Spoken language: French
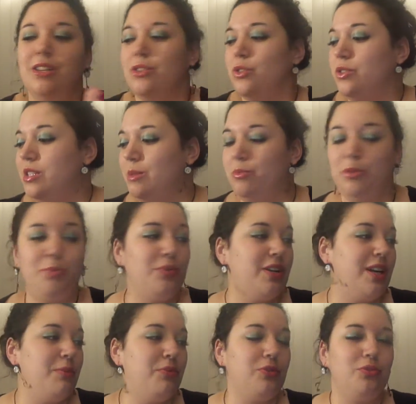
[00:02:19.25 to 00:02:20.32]
je sais plus pour
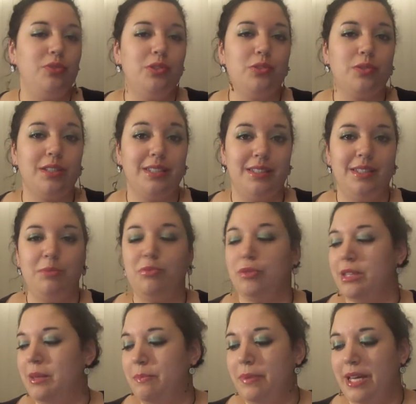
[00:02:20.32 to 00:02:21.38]
quel produit, je crois que c'était
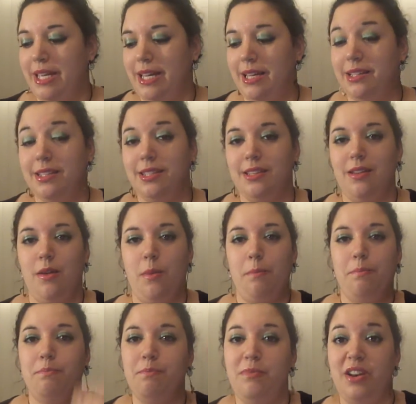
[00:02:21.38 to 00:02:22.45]
pour des paillettes
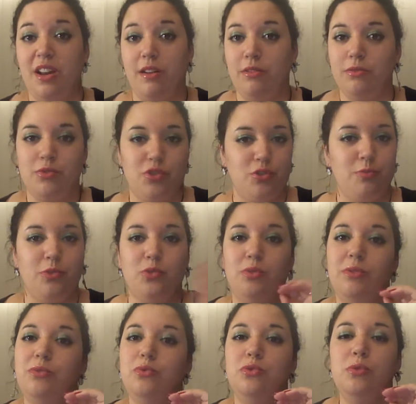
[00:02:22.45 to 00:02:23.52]
blanc, je m'en
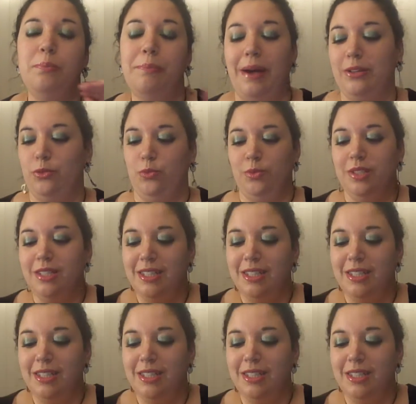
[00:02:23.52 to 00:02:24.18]
suis foutu partout.